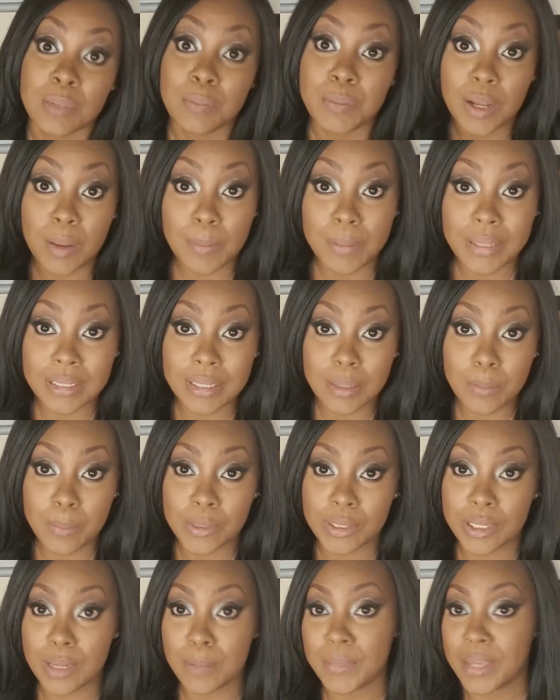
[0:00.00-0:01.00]
simplemente
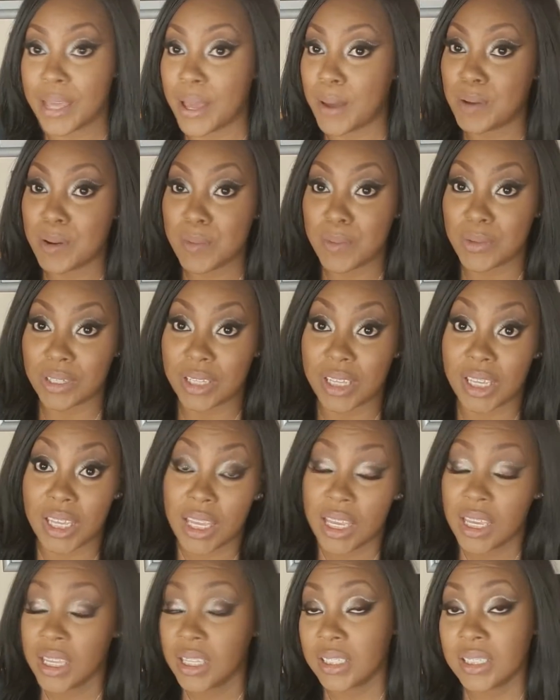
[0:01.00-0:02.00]
porque me ama,
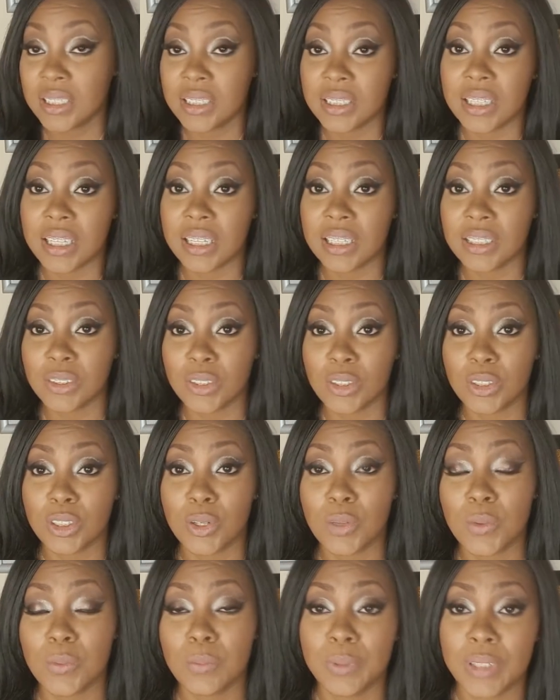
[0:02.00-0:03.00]
porque ni siquiera soy
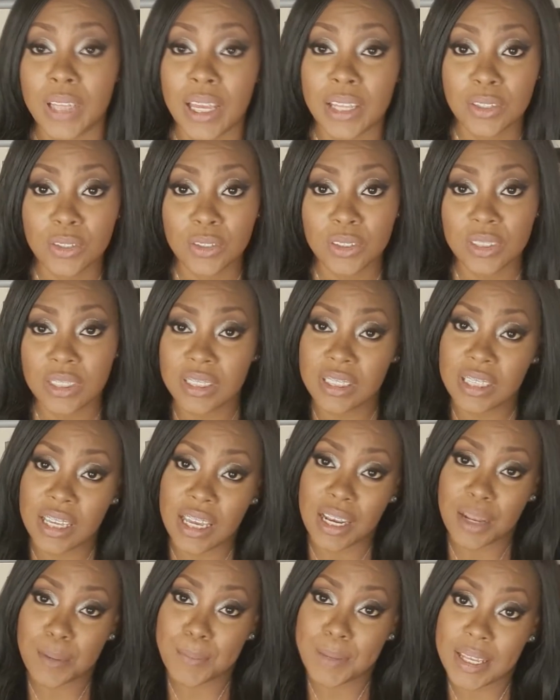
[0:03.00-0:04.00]
de cumpleaños, ni es
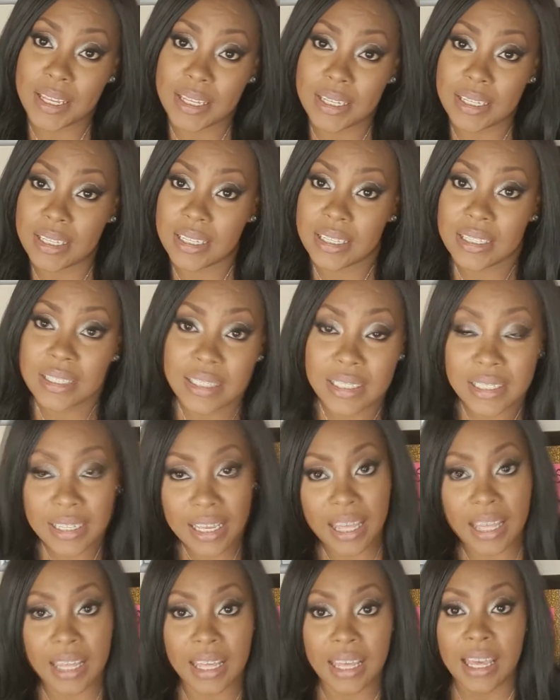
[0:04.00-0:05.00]
Día de la Madre, ni
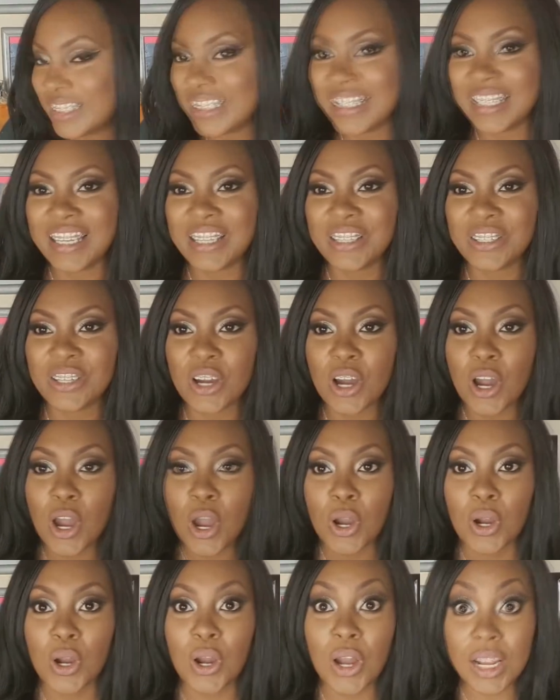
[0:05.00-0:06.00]
nada. Siguiendo
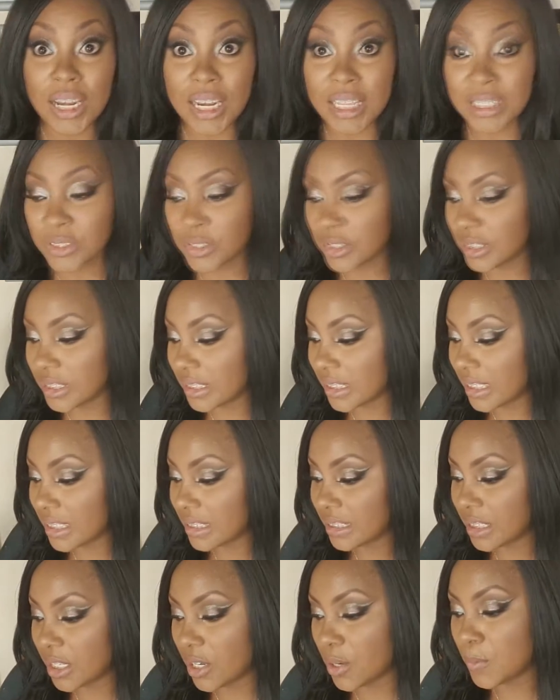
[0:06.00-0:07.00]
con las
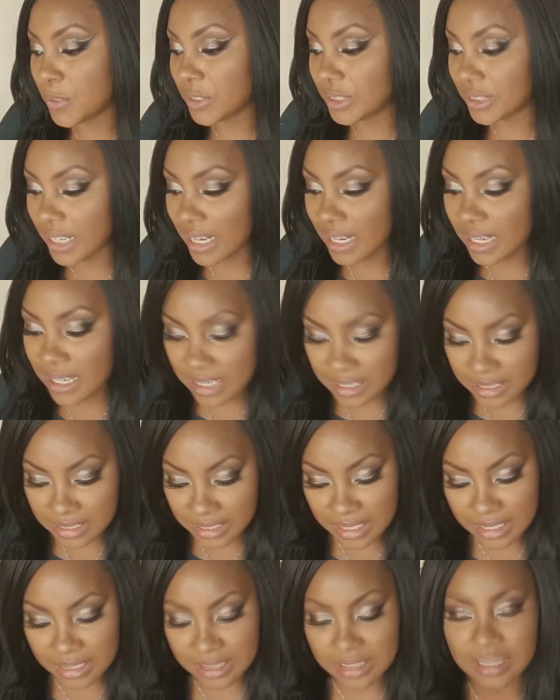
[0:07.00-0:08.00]
cositas, quiero
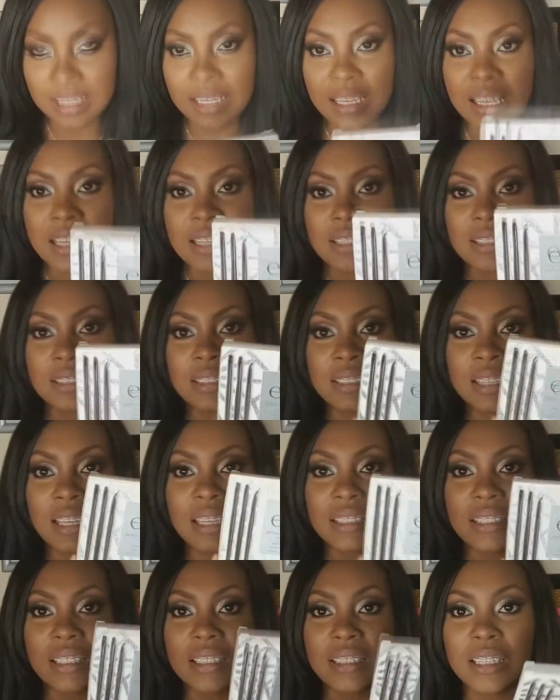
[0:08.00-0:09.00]
mostrarles este
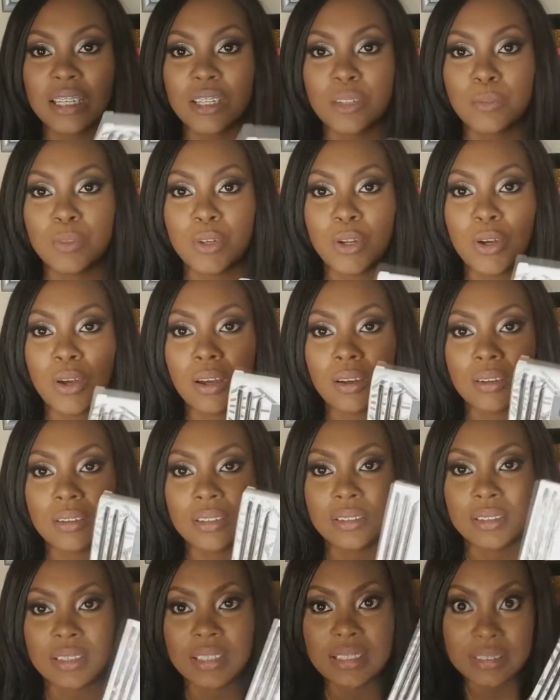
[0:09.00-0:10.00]
set de tres bro
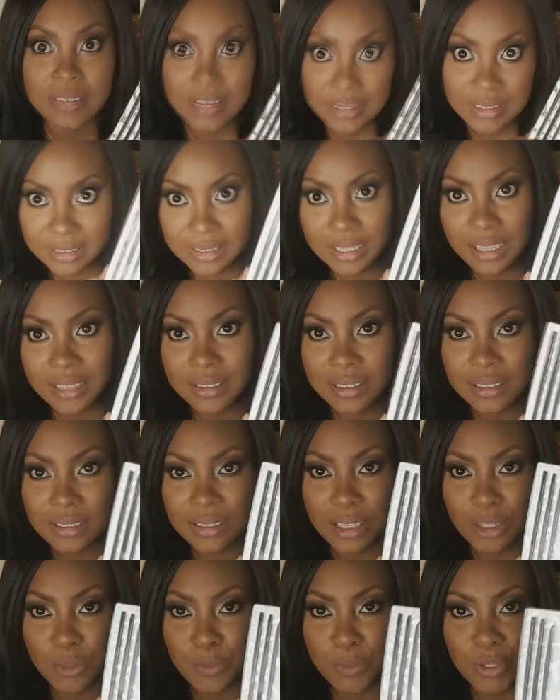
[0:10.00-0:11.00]
este set de
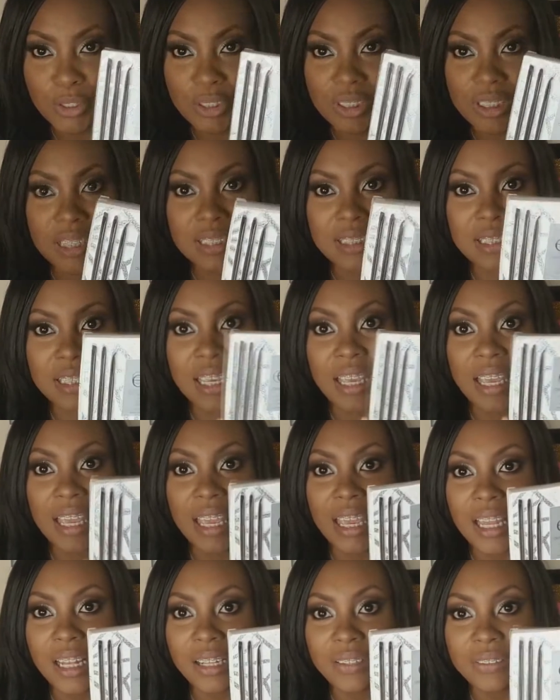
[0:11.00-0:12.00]
tres brochas
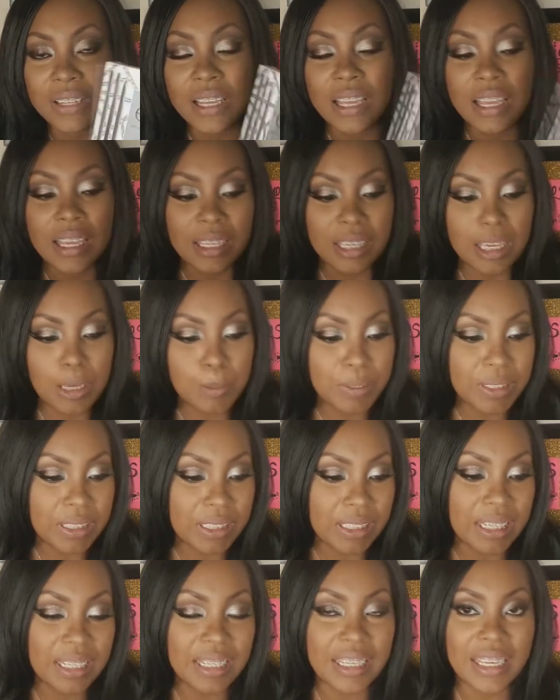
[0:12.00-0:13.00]
de ELF que me
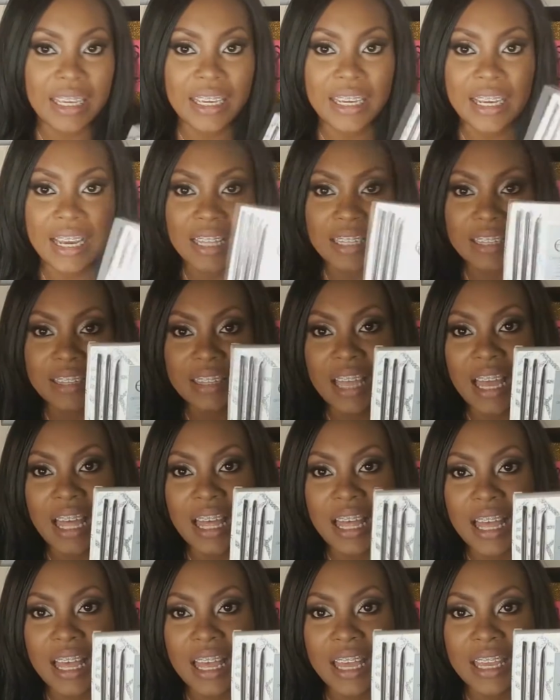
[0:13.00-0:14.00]
tiene
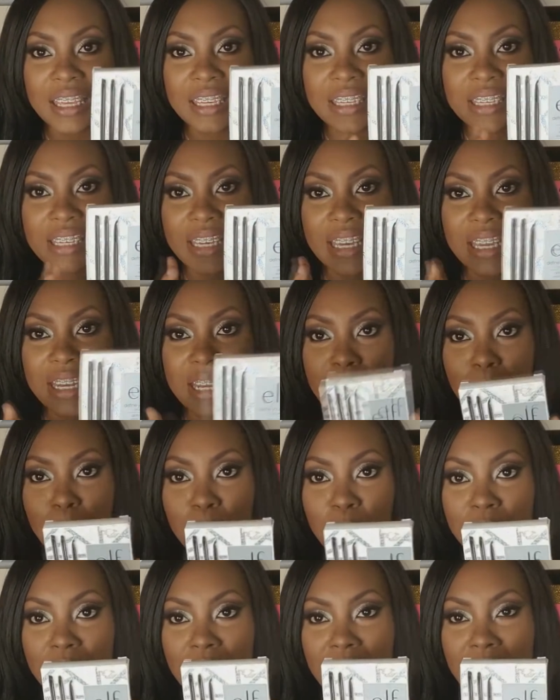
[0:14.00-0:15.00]
encantada y
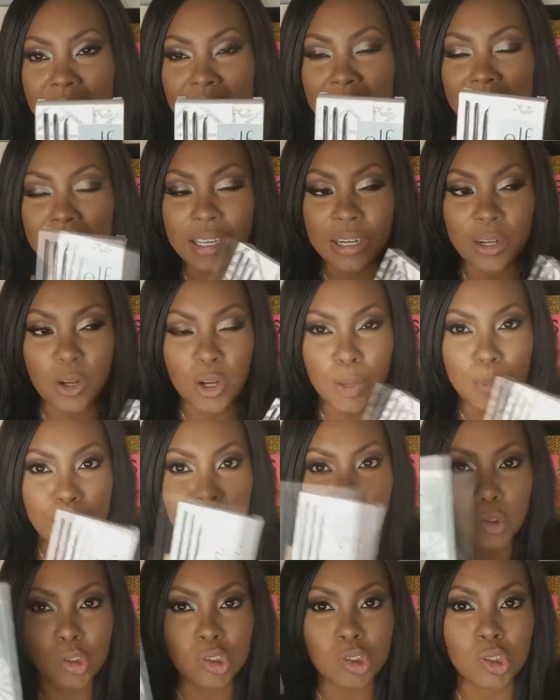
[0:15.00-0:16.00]
enamorada, que creo que
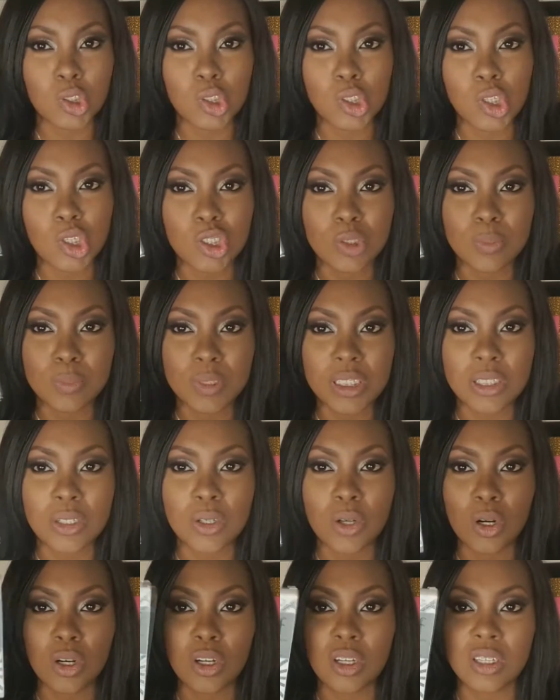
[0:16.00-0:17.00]
me costó mil
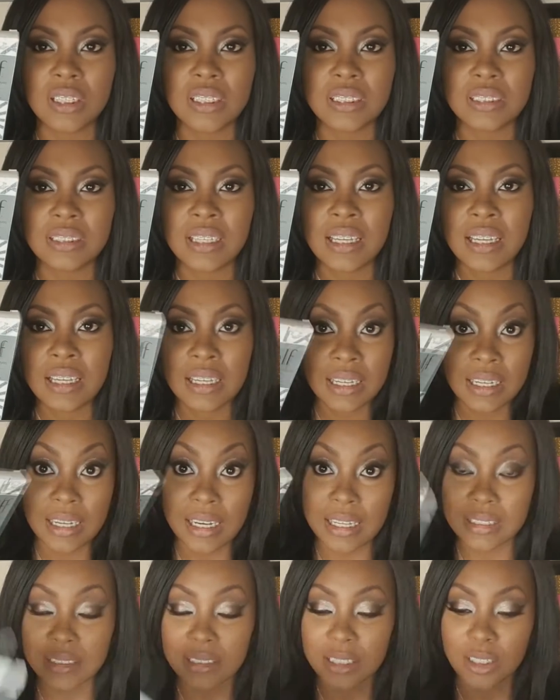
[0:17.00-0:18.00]
colones.
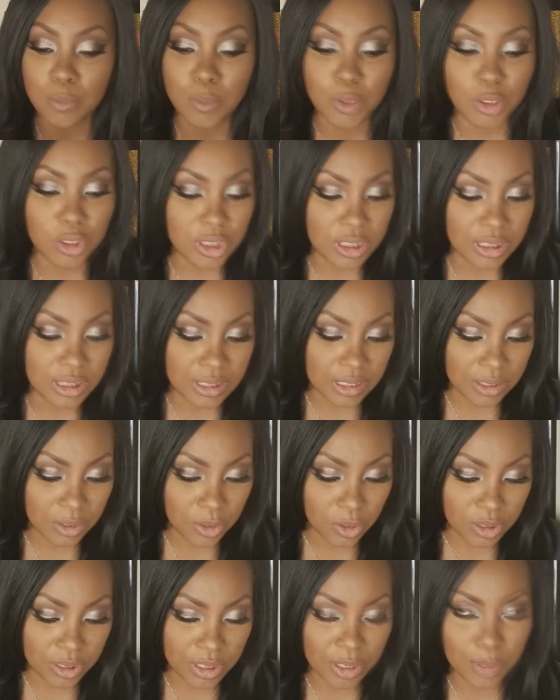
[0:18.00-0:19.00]
Las tres
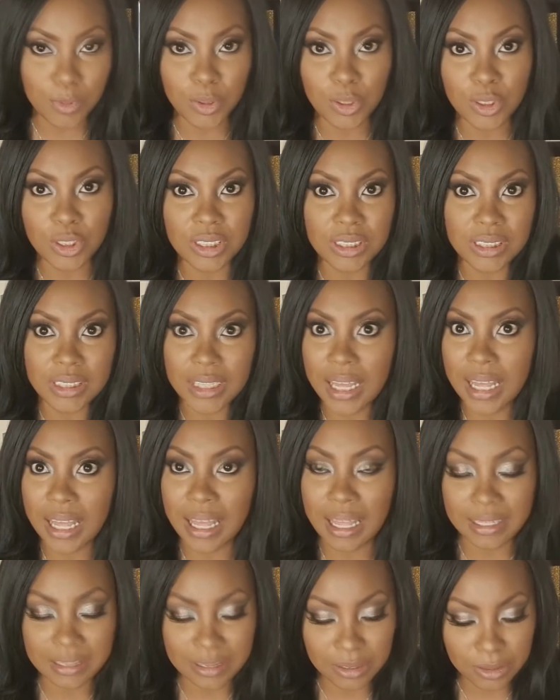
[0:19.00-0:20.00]
brochitas, son tres
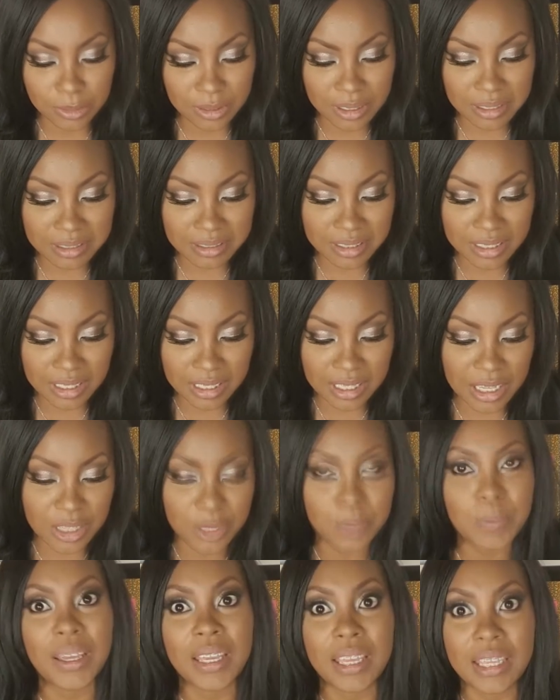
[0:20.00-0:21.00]
brochitas
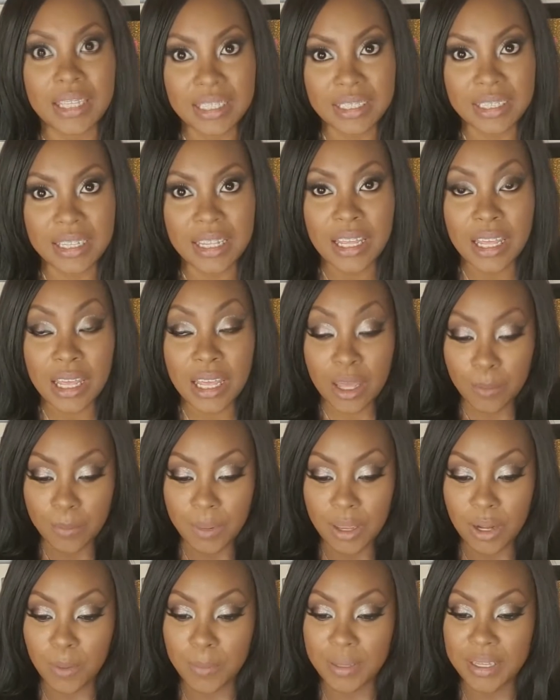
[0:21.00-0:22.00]
sencillas, pequeñitas,
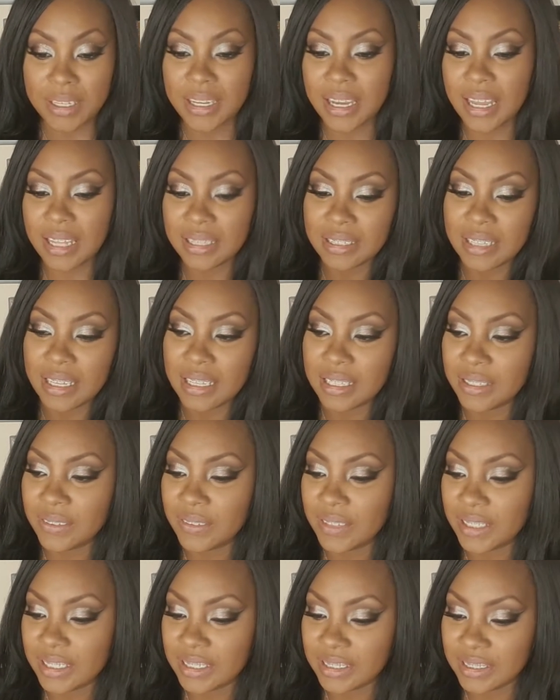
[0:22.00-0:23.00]
pero me encanta
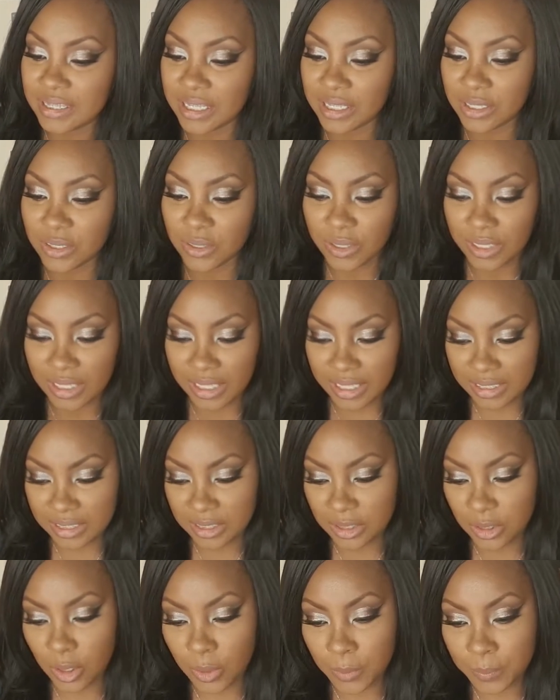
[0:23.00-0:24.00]
y viene siendo
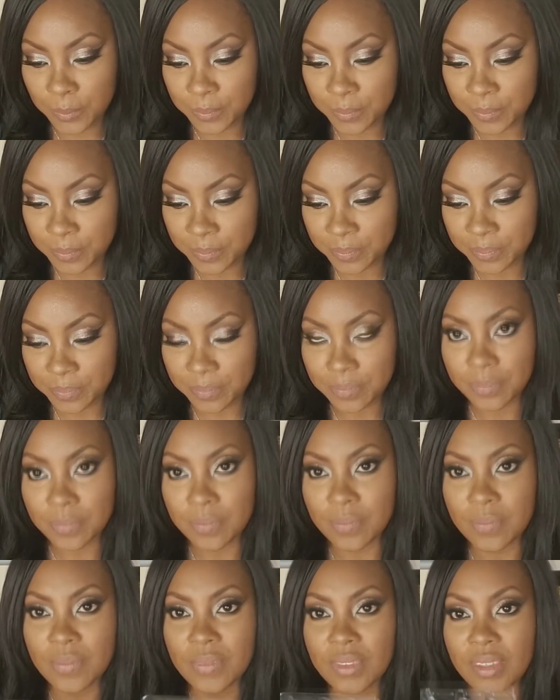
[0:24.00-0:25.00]
esto
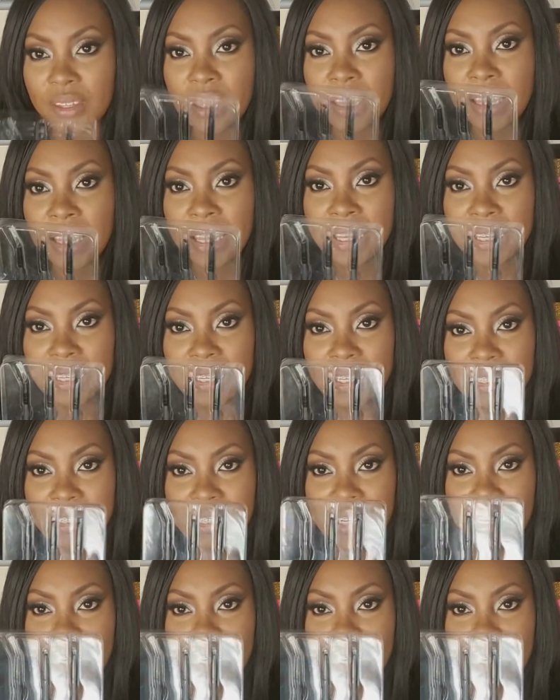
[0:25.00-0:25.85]
que